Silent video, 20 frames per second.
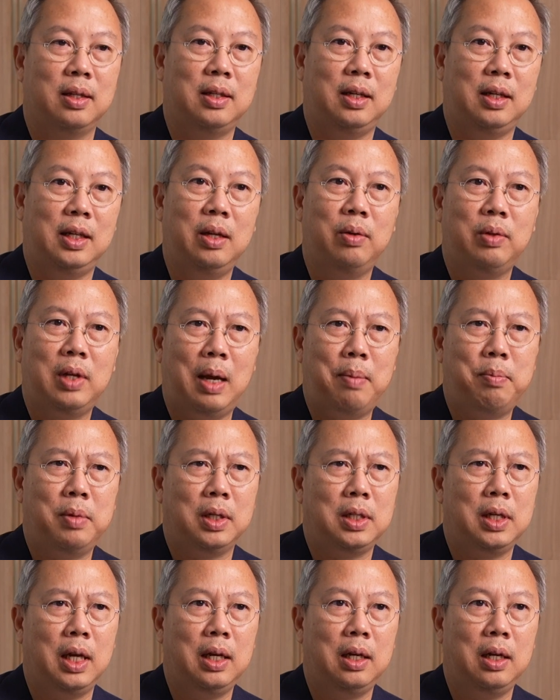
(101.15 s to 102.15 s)
สิ่งที่เราทำอ
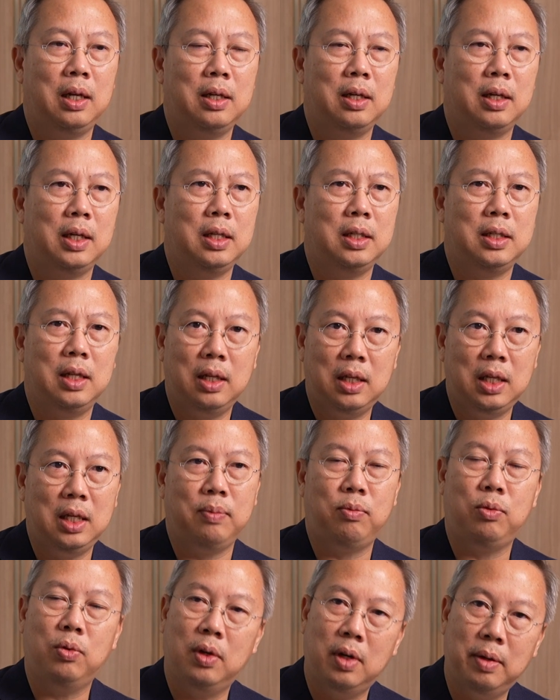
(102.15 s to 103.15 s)
ย่างเช่นเรื่อง
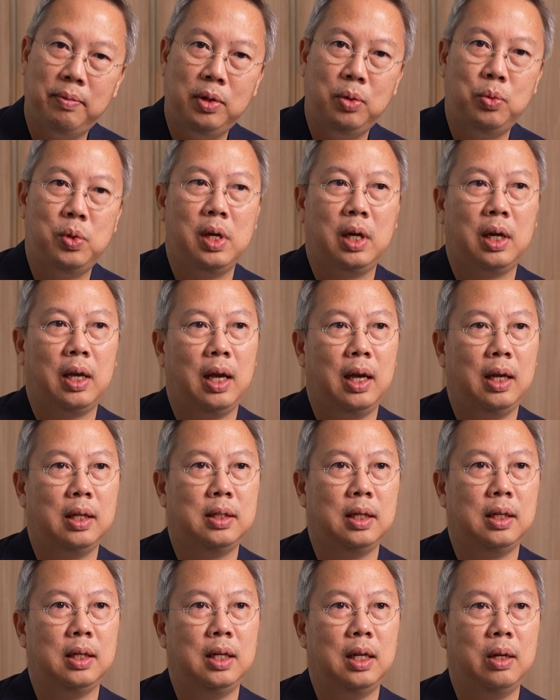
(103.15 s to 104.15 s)
incentive ช่วย revenue ยังไง
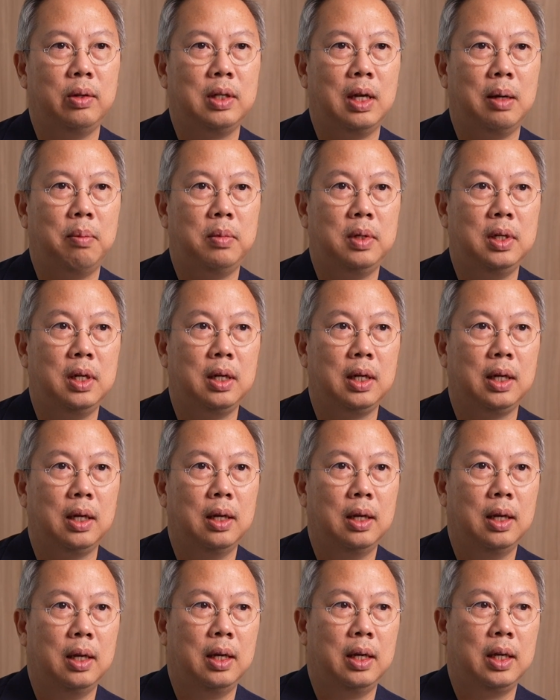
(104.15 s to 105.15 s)
สิ่งที่เราทำเรื่อง
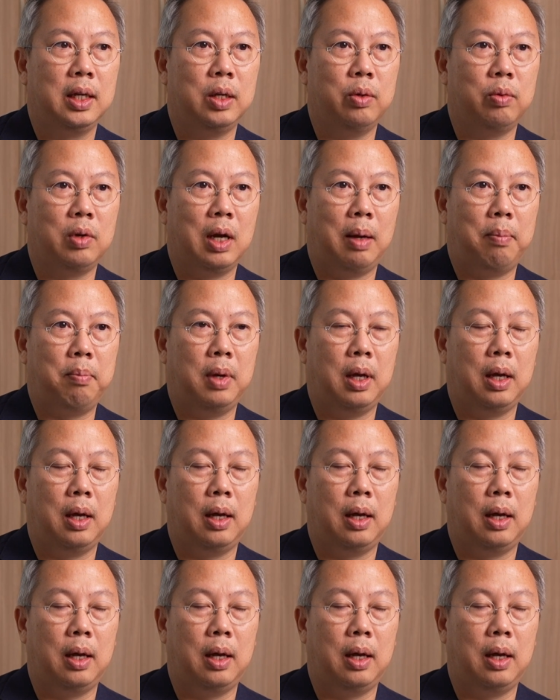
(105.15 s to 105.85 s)
เกี่ยวกับ